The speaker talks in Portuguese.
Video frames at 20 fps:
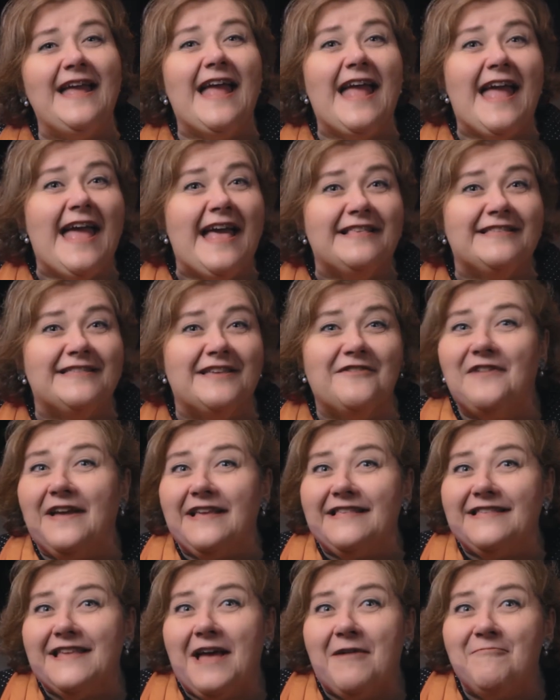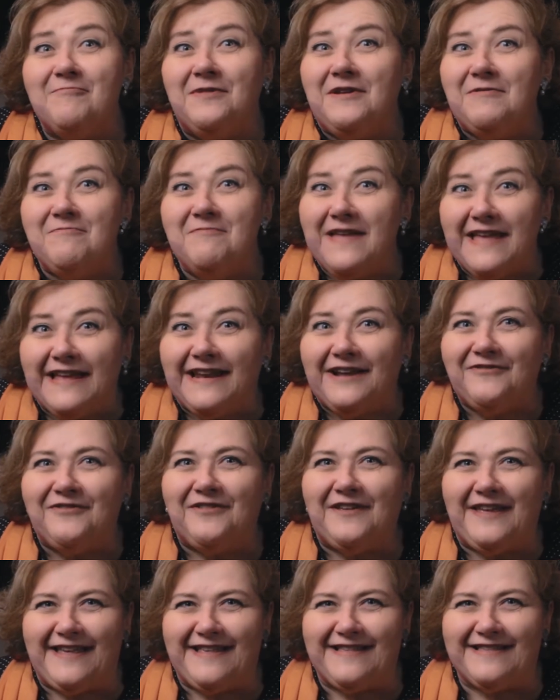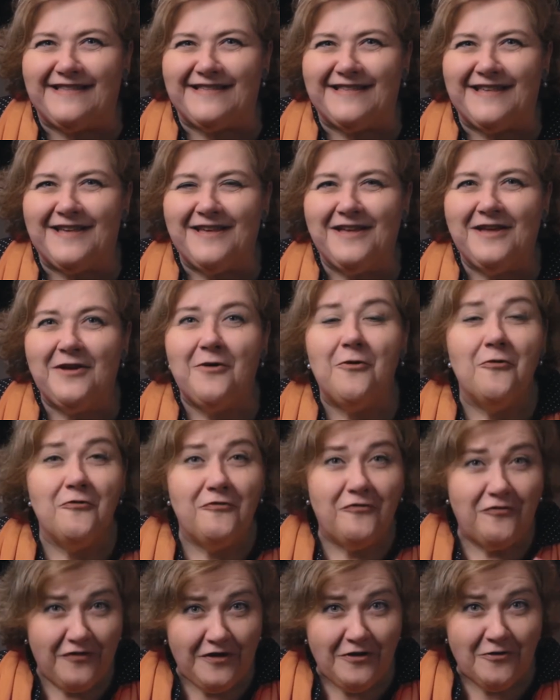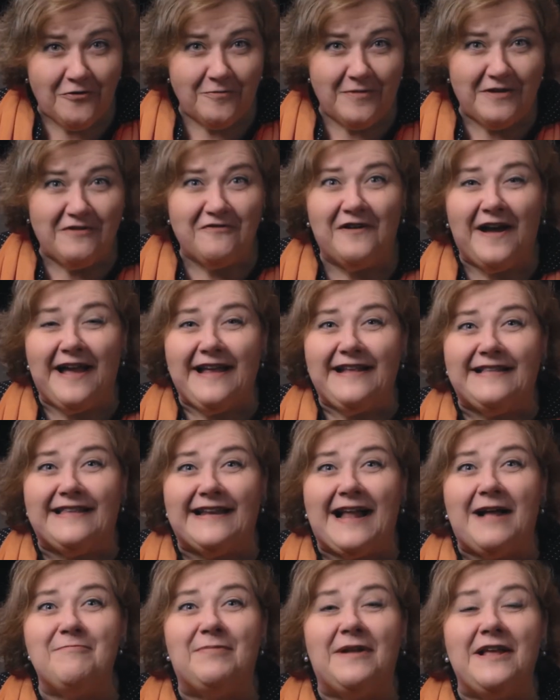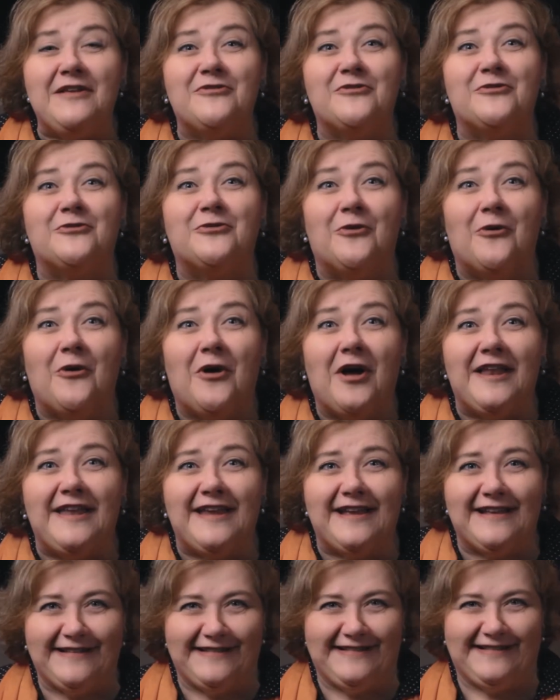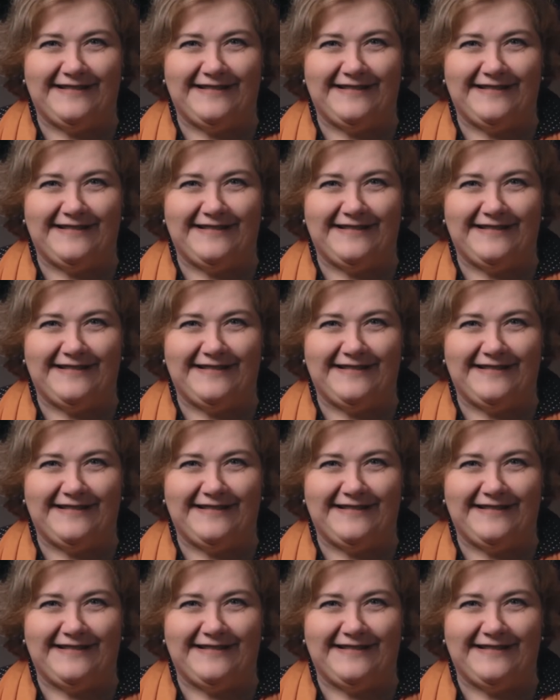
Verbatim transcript: Essa vai ser a primeira vez. O filme vai entrar para a história.